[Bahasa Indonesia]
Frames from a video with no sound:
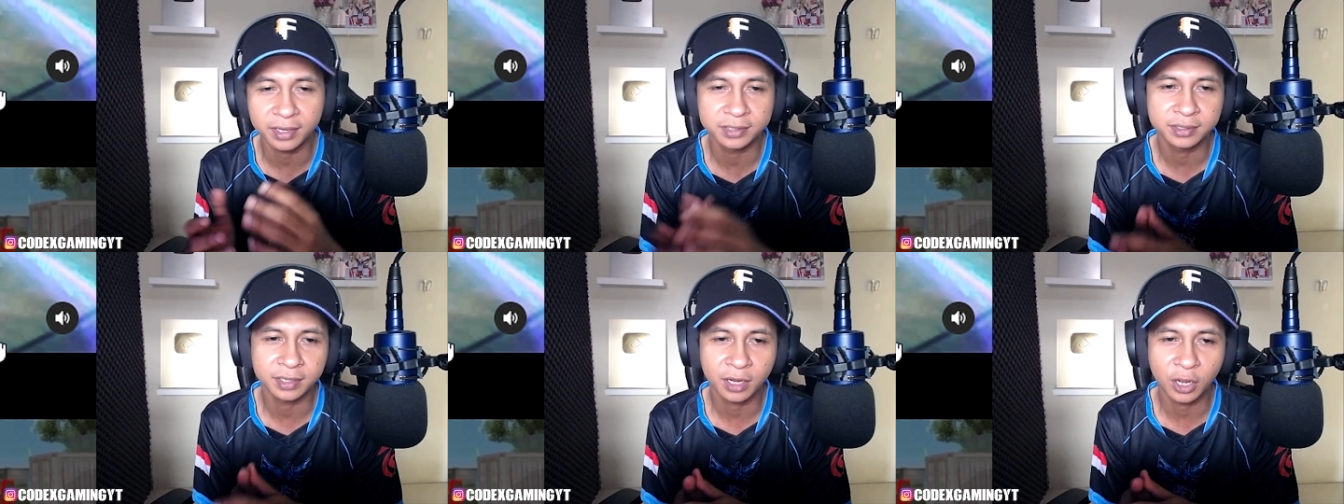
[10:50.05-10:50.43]

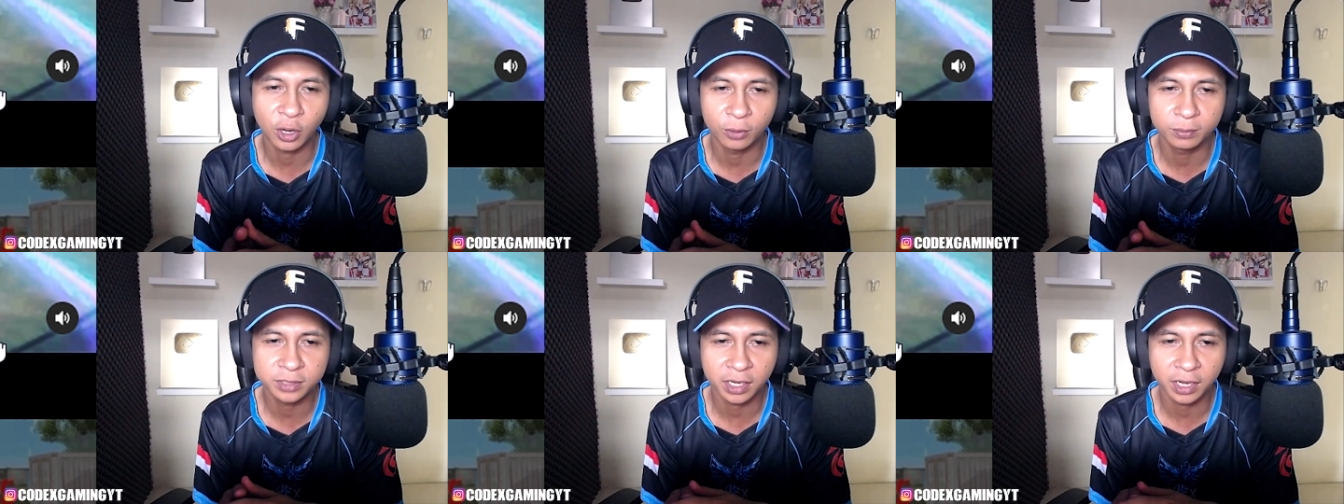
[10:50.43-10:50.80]
guys ya
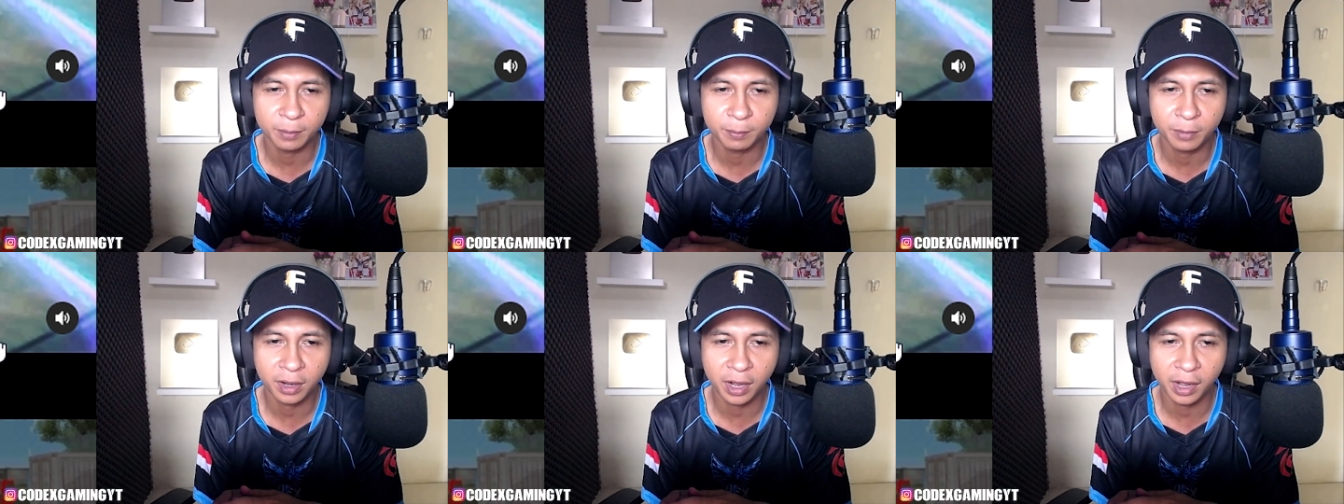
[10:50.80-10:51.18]
kalau
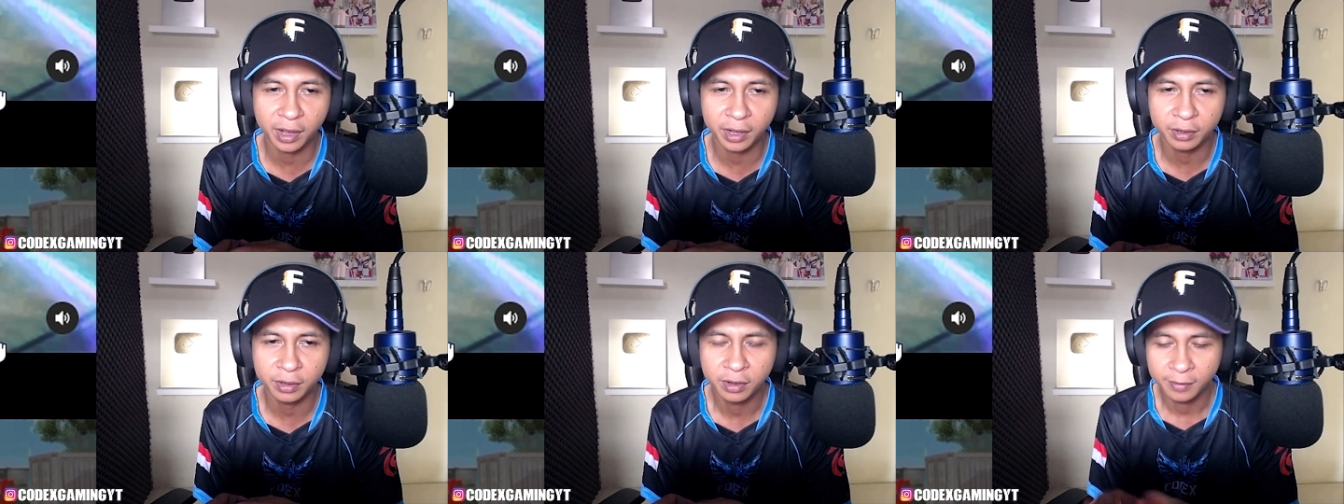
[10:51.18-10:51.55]
misalnya emang
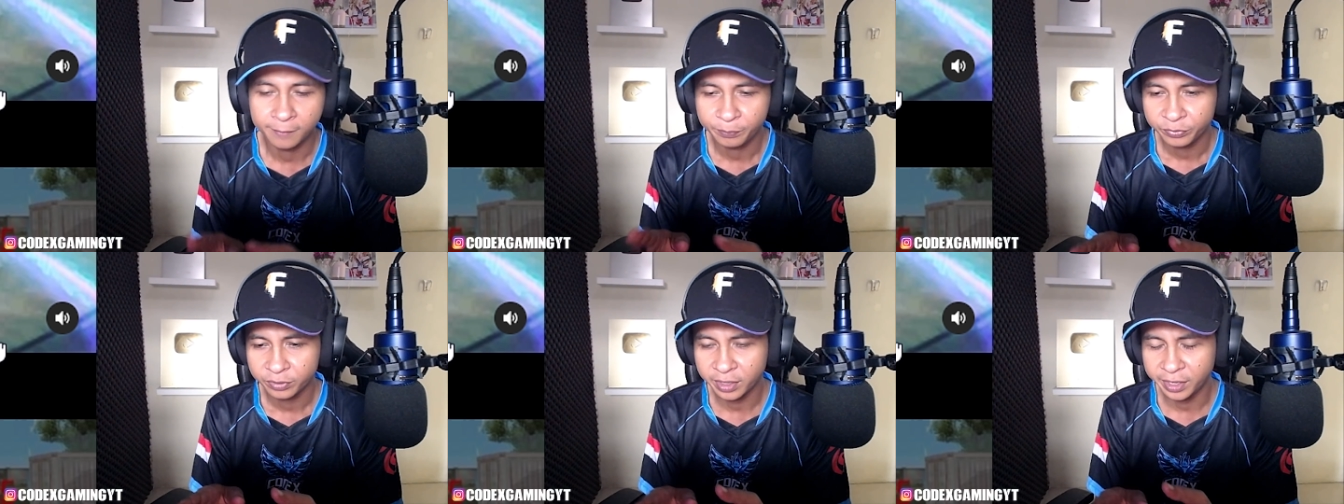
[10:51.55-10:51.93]
kalian
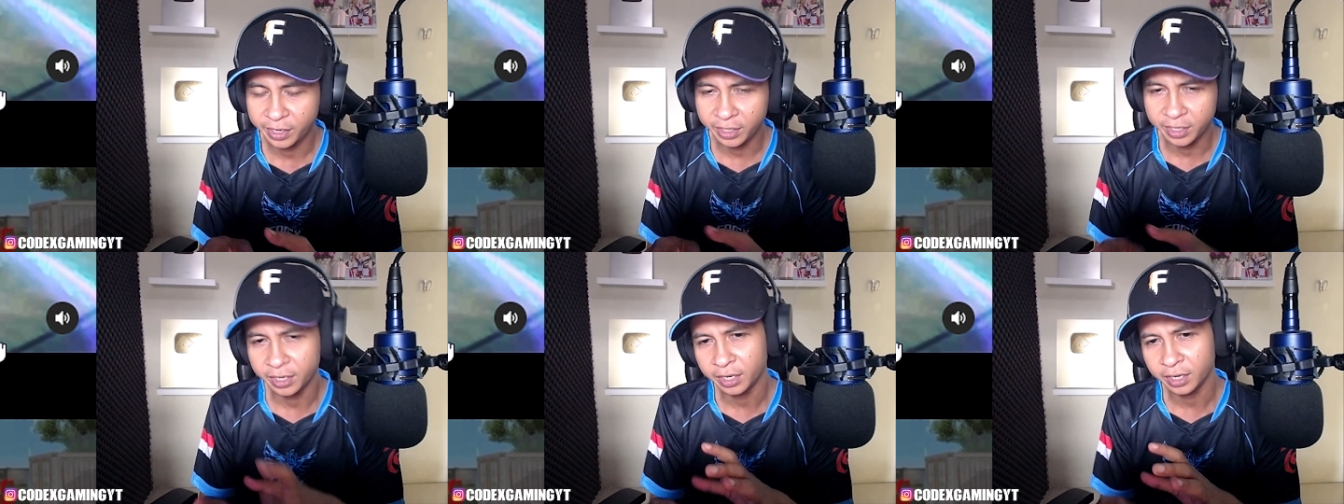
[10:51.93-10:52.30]

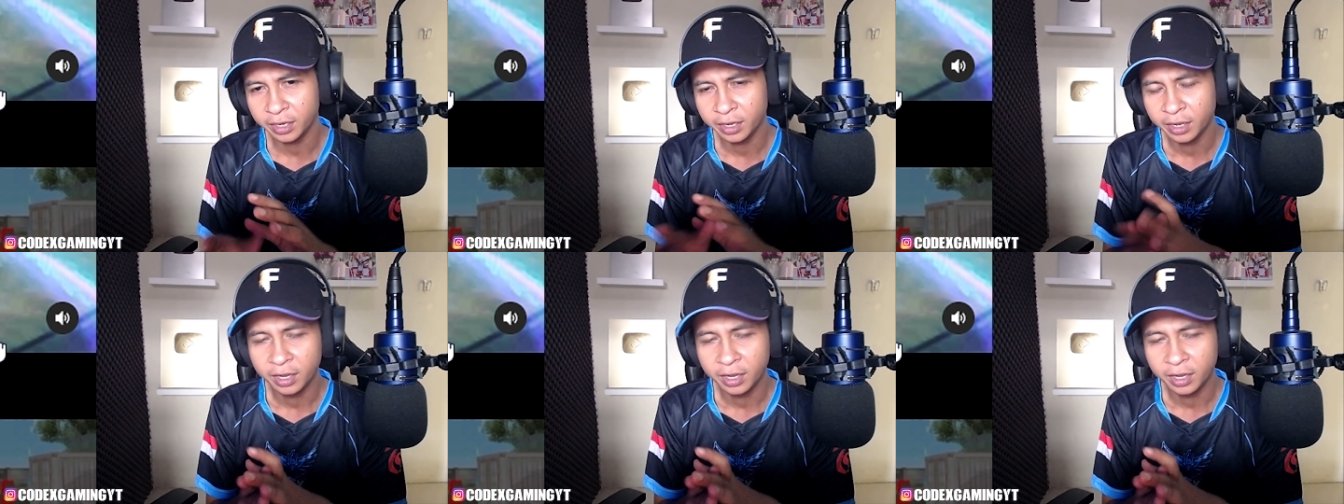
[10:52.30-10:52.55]
jadi gini,